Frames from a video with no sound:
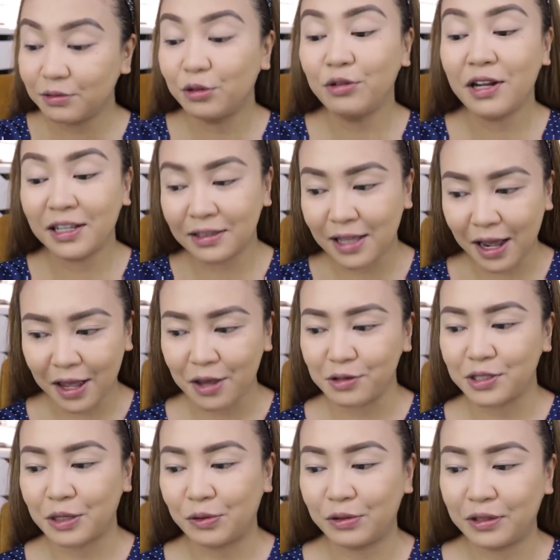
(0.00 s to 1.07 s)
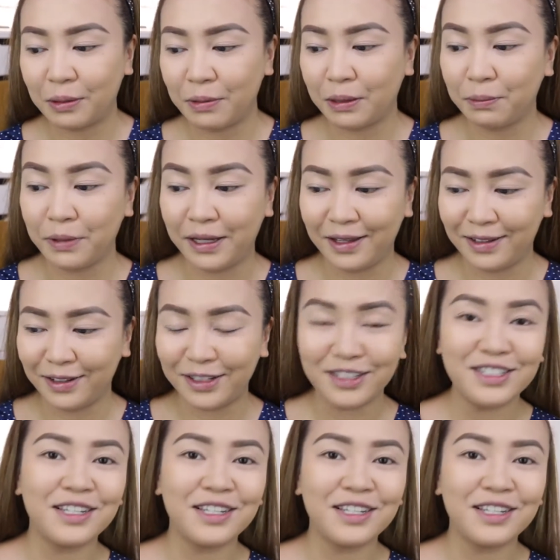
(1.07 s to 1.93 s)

dun lang tayo sa ultimate beginner